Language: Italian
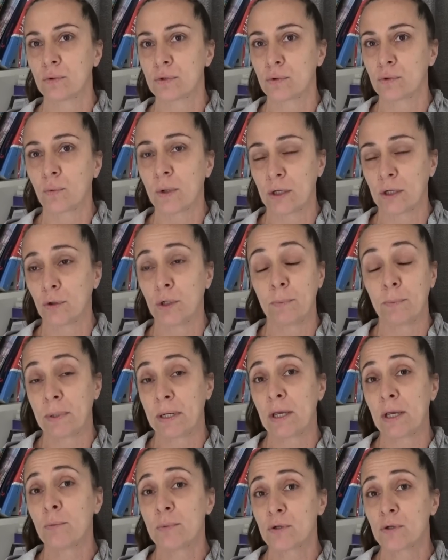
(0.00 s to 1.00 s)
su quella lì,
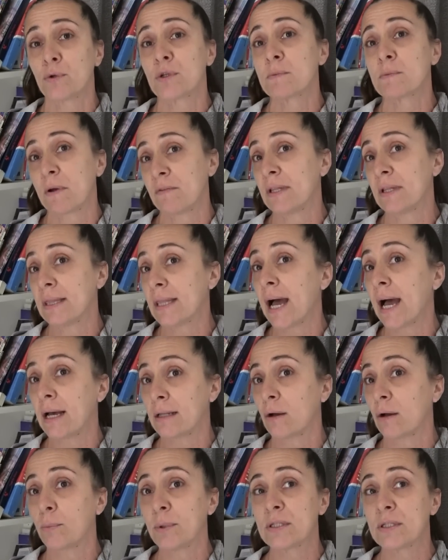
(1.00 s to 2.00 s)
perché io mi sono
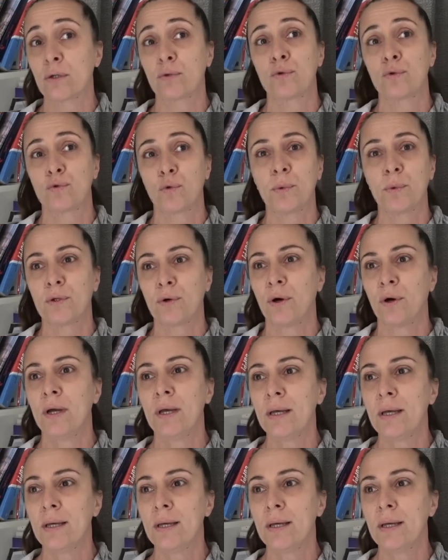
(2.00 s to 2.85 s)
spaventata, ho pensato subito